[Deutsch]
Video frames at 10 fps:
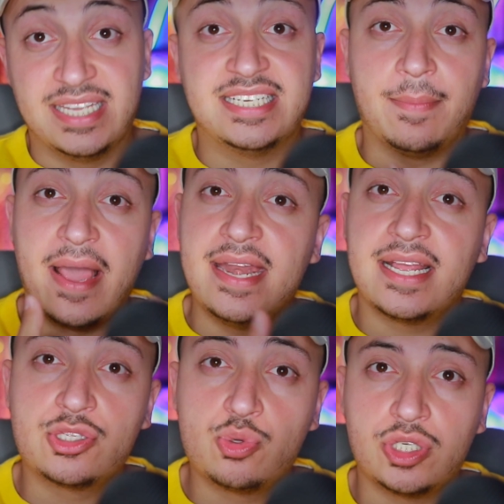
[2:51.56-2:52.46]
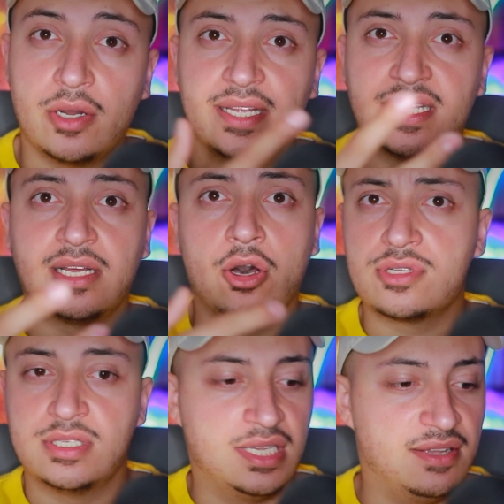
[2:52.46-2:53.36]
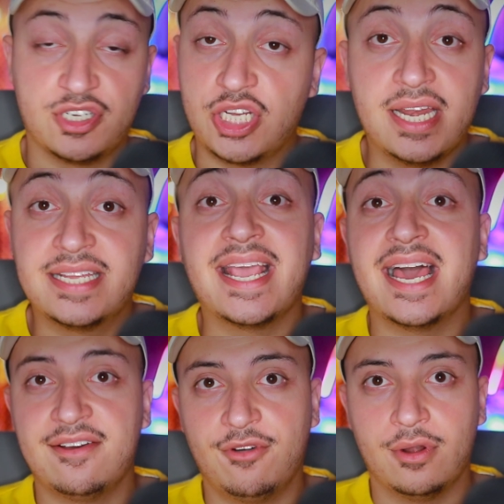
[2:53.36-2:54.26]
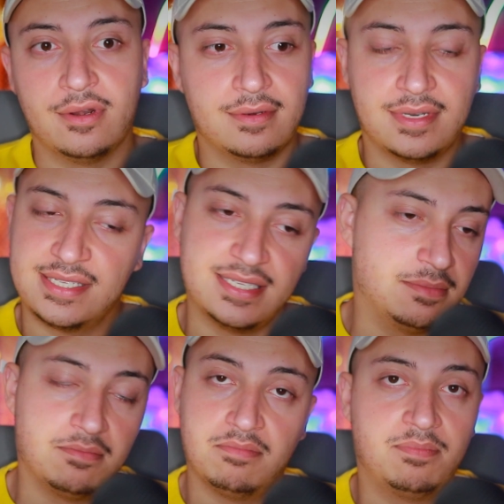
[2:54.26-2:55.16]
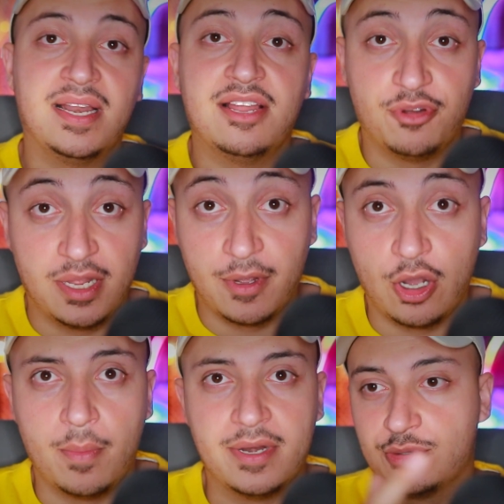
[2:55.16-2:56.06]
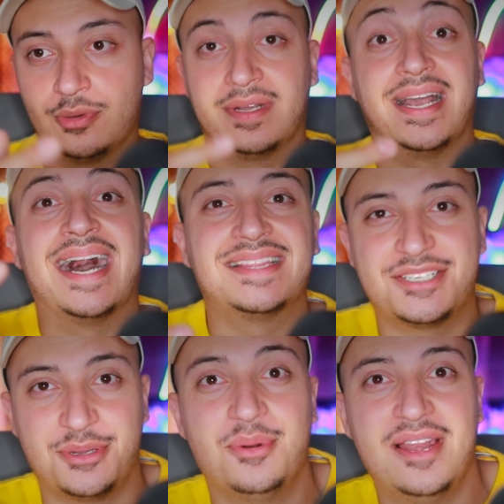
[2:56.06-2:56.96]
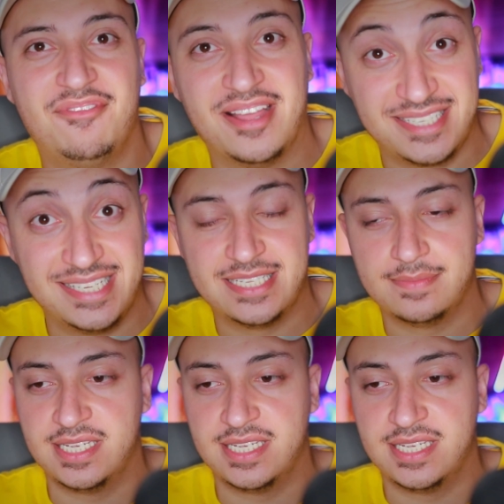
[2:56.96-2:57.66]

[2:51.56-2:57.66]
Ich habe einige Zuschauer hier da draußen, die wahrscheinlich gerne wollen, dass sie Bilder von ihr bekommen, so gratis Onlyfans in diesem